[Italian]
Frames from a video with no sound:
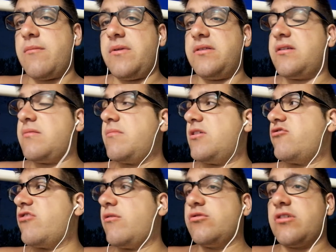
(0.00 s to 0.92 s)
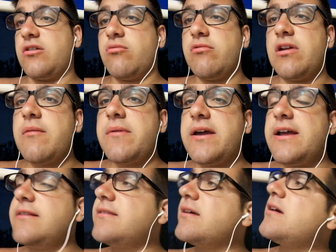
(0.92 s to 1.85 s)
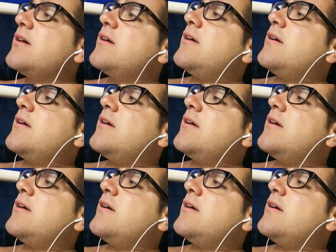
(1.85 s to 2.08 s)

mentre mangiavo tranquillamente,